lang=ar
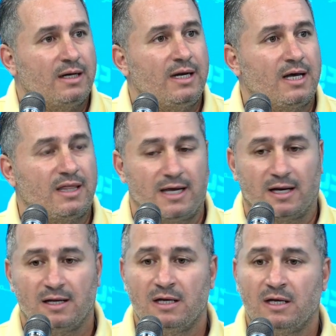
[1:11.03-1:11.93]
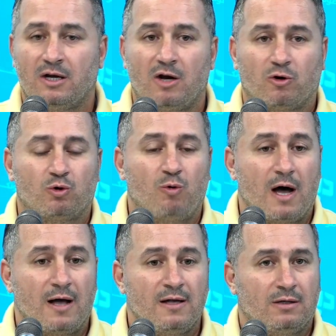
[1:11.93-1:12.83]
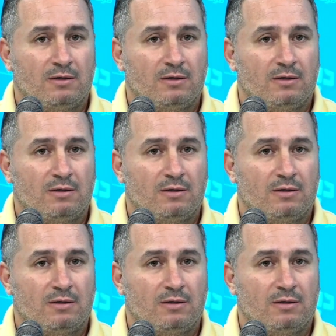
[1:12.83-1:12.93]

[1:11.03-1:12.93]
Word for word: رياضيا كلكو سوا